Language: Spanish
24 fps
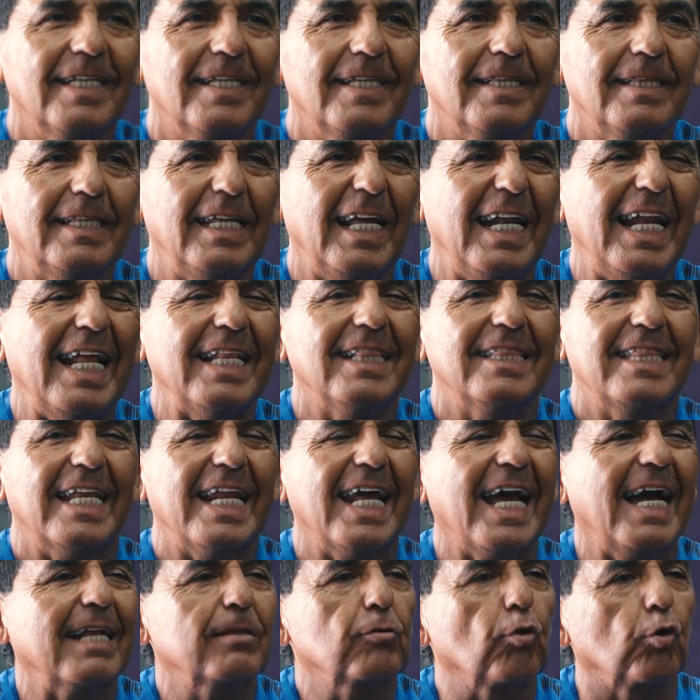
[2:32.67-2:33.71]
de la
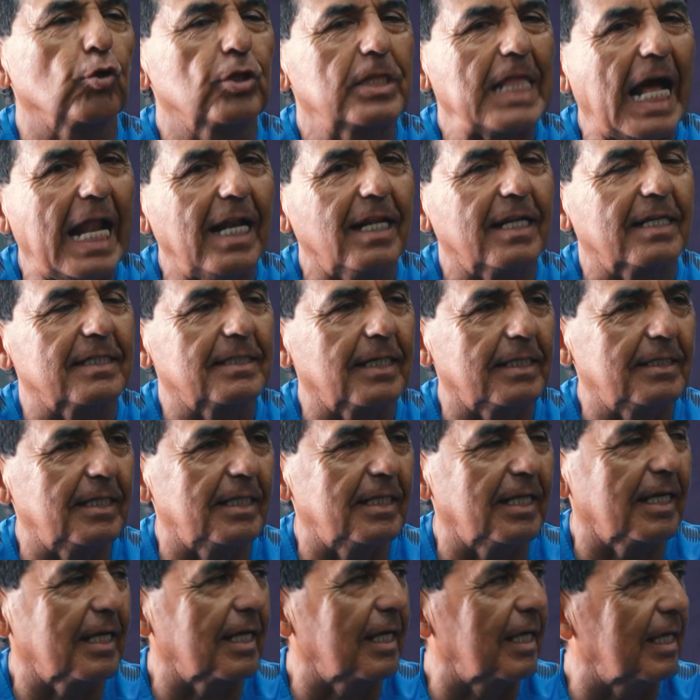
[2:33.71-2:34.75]
entrega total que se
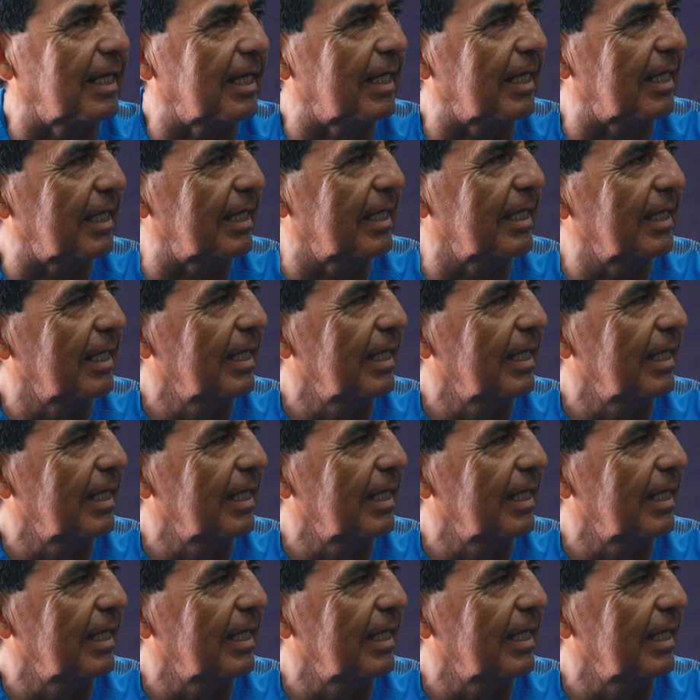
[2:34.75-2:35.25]
tiene que,